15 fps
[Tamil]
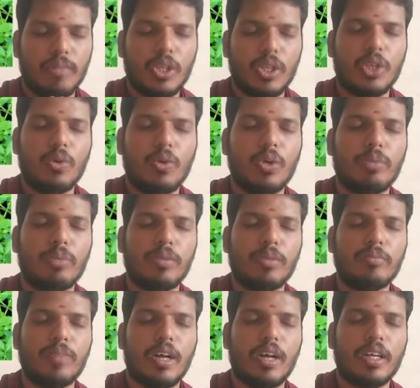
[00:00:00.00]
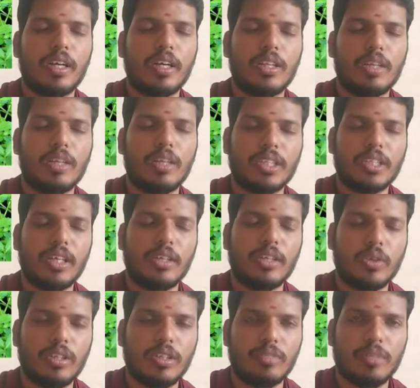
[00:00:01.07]
மருத்துவ குறிப்பிலும் பார்க்க நம்ம
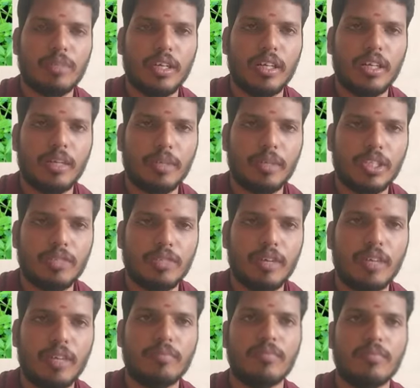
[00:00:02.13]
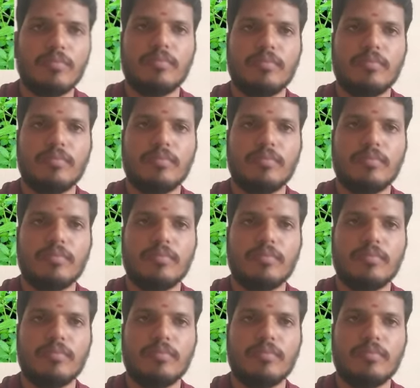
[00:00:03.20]
சேனலை தொடர்ந்து பாருங்கள் நமச்சிவாயம்